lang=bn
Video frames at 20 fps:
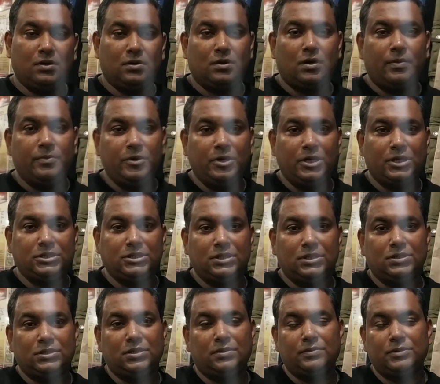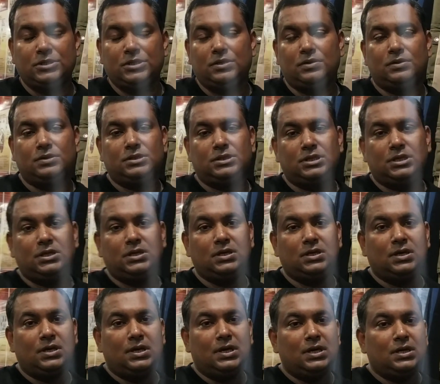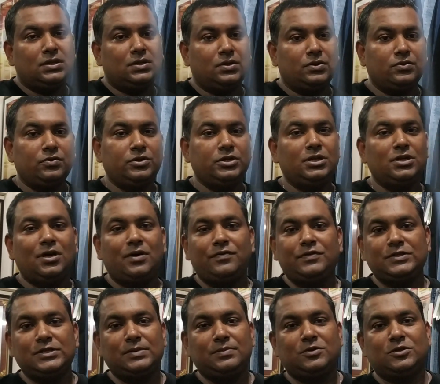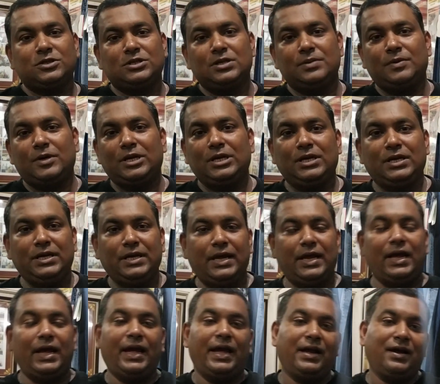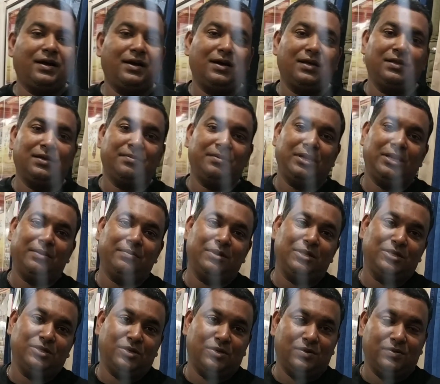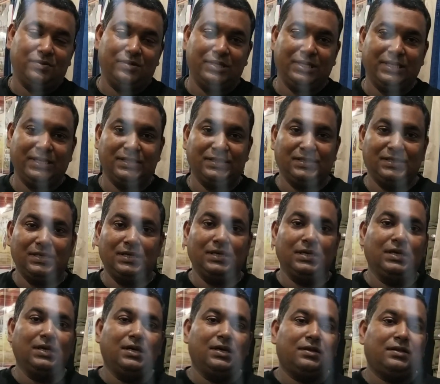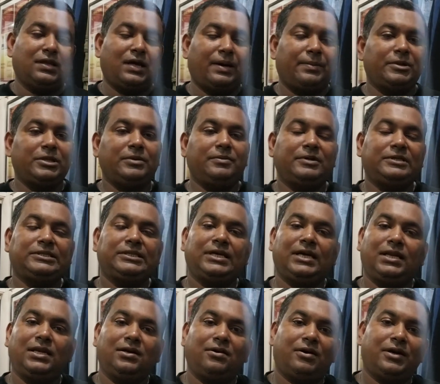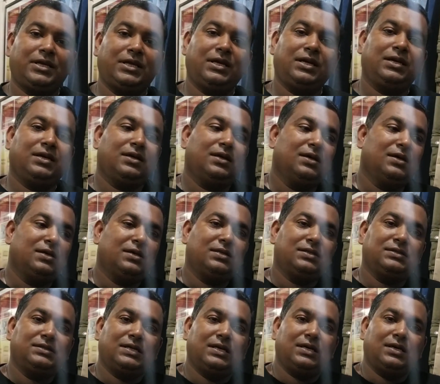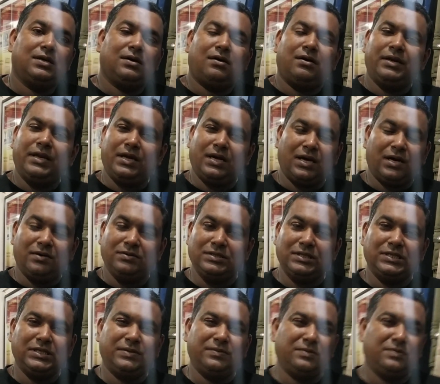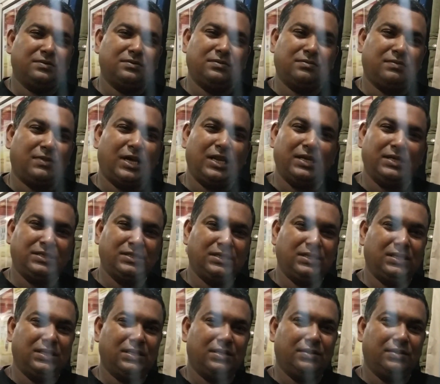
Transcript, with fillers: কমিউনিকেশনের সমস্যা হচ্ছে তো দুই দিন অফিসে বসতে পারিনি এক গাদা মালামাল জড়ো হয়ে গেছে তা আমাদের বেসিক্যালি হয় কি যে অনেক হাউজে যেমন মাল এসে